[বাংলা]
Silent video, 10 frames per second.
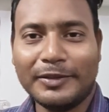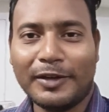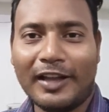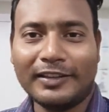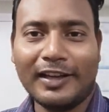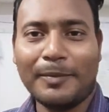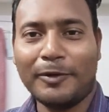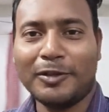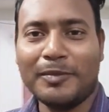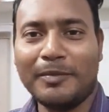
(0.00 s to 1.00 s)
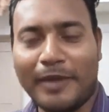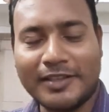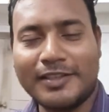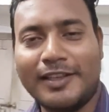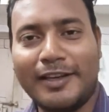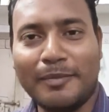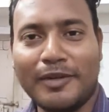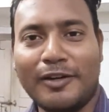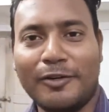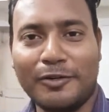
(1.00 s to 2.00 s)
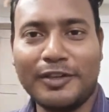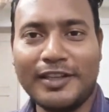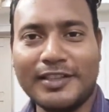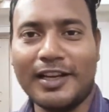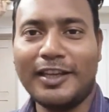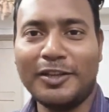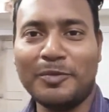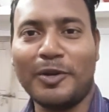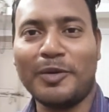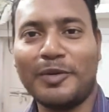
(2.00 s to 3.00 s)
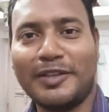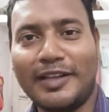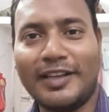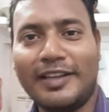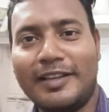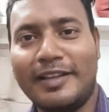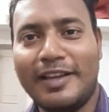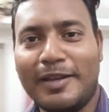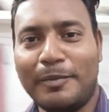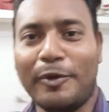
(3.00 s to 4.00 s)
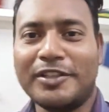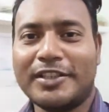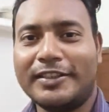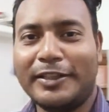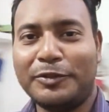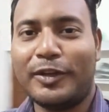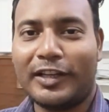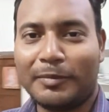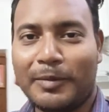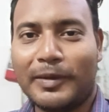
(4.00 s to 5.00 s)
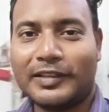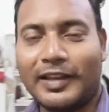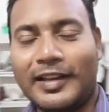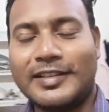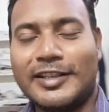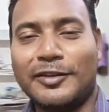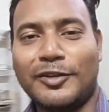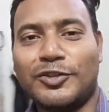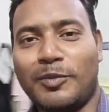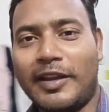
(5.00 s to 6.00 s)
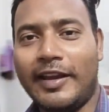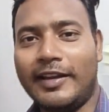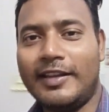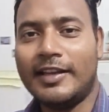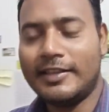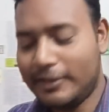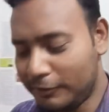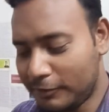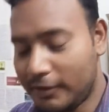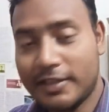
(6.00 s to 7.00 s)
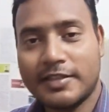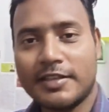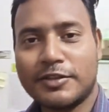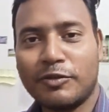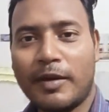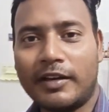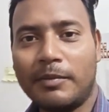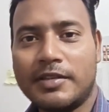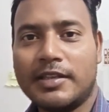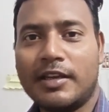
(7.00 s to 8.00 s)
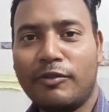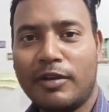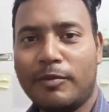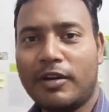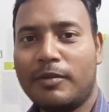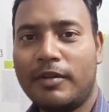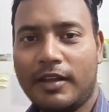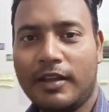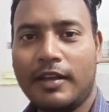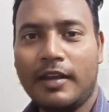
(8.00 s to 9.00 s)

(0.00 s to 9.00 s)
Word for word: তো তারা প্রথমে বাসে কিংবা অটোতেই যায় কিন্তু পরবর্তীকালে পয়সার যেহেতু একটা ব্যাপার থাকে সেই জন্য সবাই হেঁটেই যায় যেহেতু ডিস্টেন্স খুব একটা বেশি না ওই মোটামুটি